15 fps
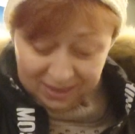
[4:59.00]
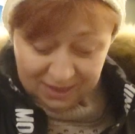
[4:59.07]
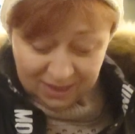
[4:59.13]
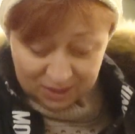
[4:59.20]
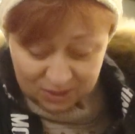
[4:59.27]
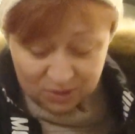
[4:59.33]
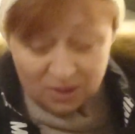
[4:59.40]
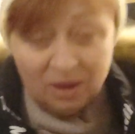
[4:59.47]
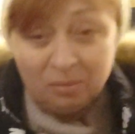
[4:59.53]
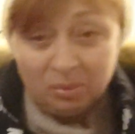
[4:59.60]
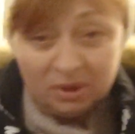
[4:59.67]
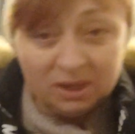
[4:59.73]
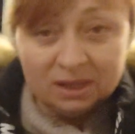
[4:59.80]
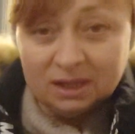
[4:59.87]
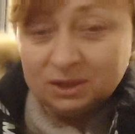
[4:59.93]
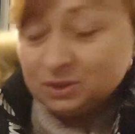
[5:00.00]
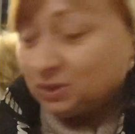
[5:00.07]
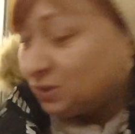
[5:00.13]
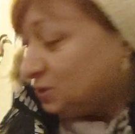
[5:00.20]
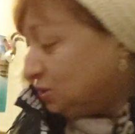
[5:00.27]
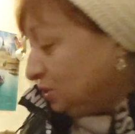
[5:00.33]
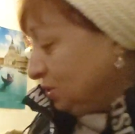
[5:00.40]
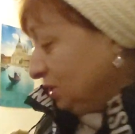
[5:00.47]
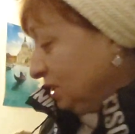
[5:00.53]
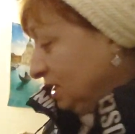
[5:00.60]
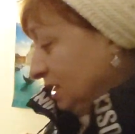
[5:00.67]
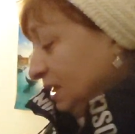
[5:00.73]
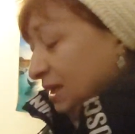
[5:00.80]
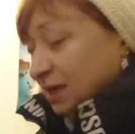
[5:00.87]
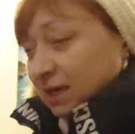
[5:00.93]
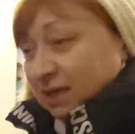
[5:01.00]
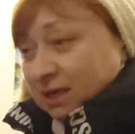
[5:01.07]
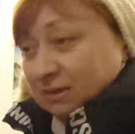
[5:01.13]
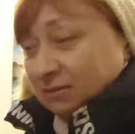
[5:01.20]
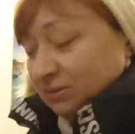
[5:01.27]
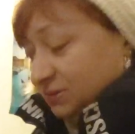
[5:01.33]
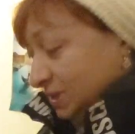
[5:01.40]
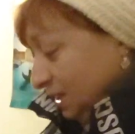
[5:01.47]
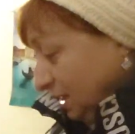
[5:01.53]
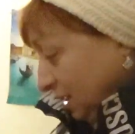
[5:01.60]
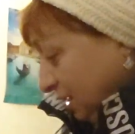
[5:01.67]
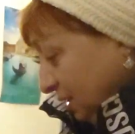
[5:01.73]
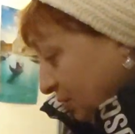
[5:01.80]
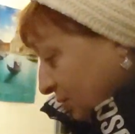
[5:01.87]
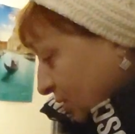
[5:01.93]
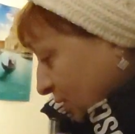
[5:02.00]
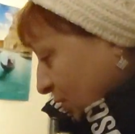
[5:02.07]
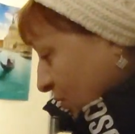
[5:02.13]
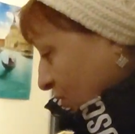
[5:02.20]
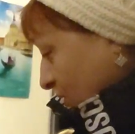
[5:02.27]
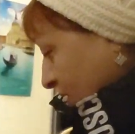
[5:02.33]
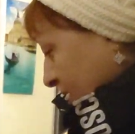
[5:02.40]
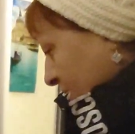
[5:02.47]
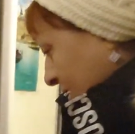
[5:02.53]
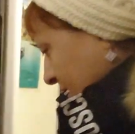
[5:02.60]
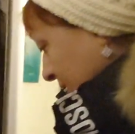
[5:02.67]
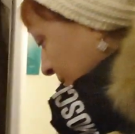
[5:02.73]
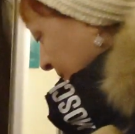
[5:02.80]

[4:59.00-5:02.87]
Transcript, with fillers: Так что я поняла, что еще не во всех районах города